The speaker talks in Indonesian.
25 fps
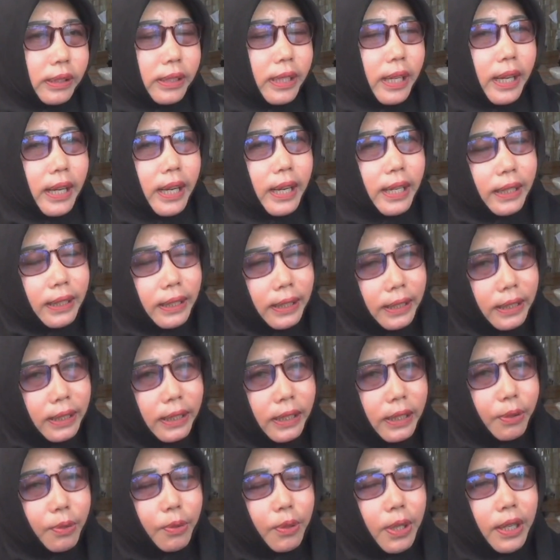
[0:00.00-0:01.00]
siang hari
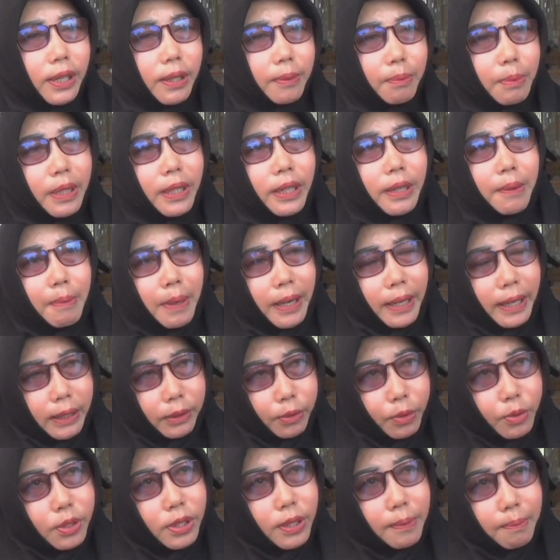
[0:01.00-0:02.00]
ini kurang lebih
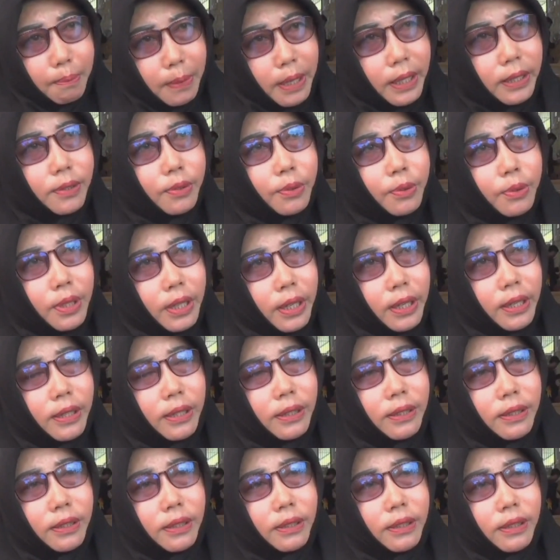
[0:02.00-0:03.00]
500 lembar sudah.
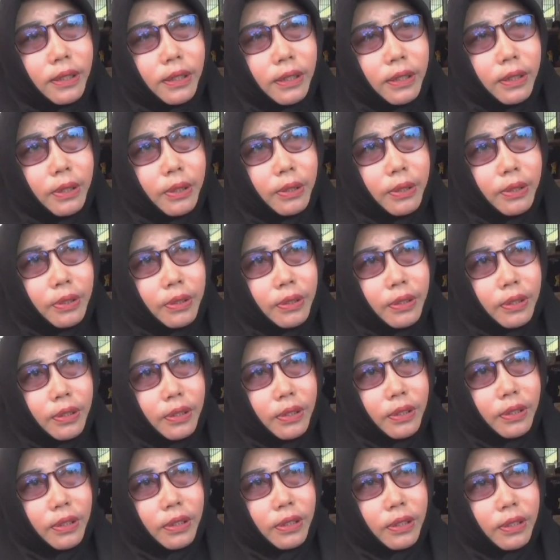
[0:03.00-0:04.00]
Jenisnya
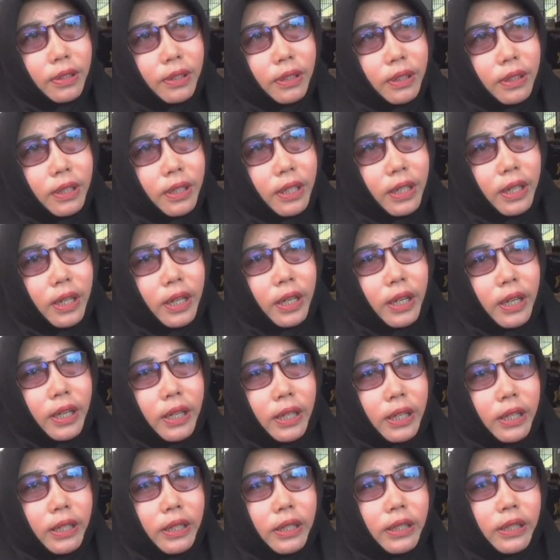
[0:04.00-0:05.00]
kerusakan gimana?
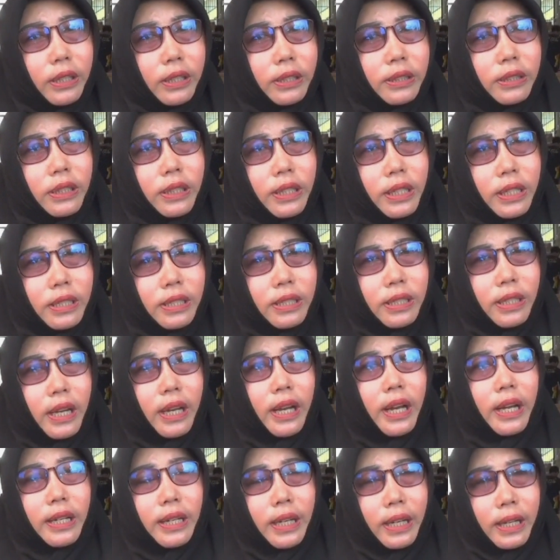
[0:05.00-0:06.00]
E,
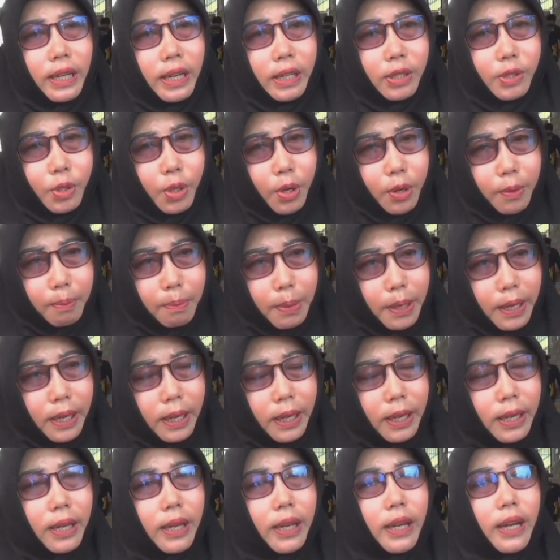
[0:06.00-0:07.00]
jenisnya ada yang
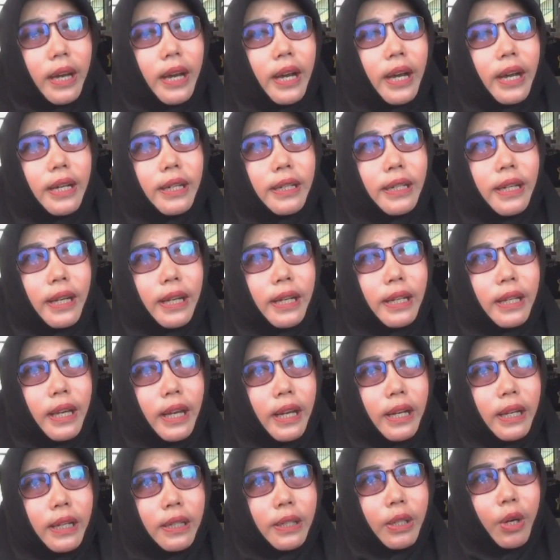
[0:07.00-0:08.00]
sobek, ada
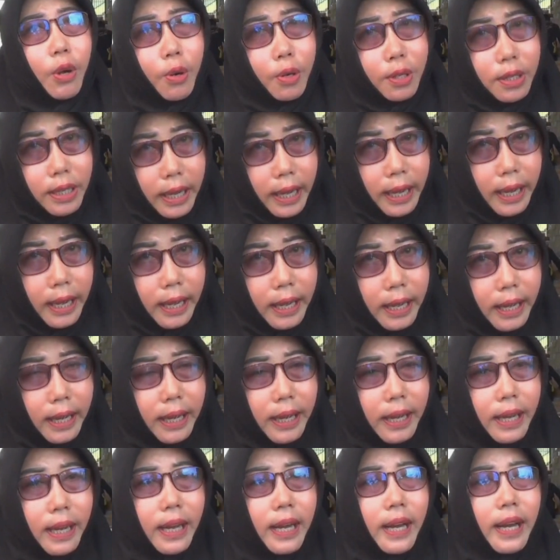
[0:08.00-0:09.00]
yang noda,
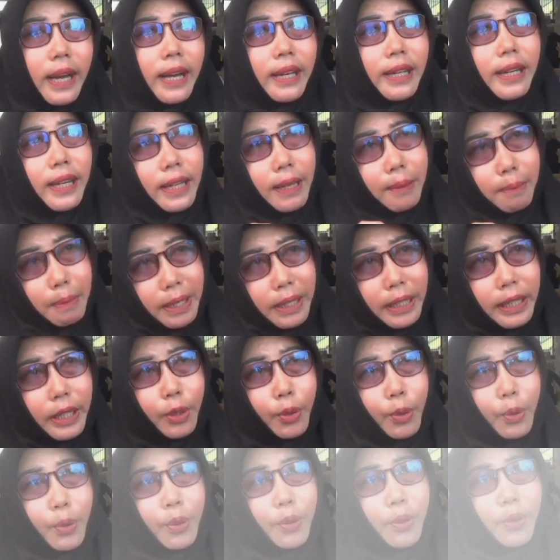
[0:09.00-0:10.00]
ada yang
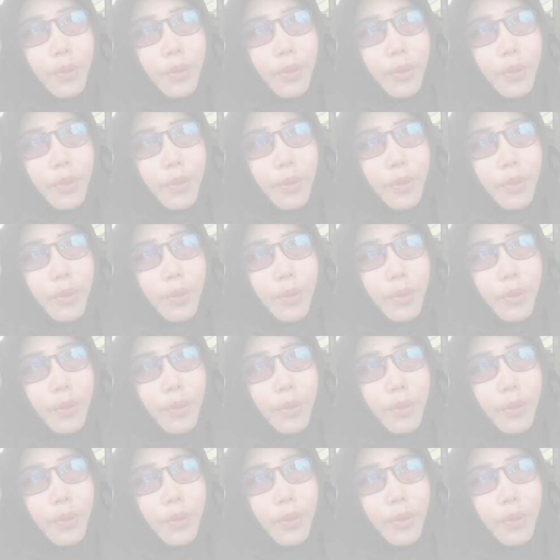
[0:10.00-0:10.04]
mengerut.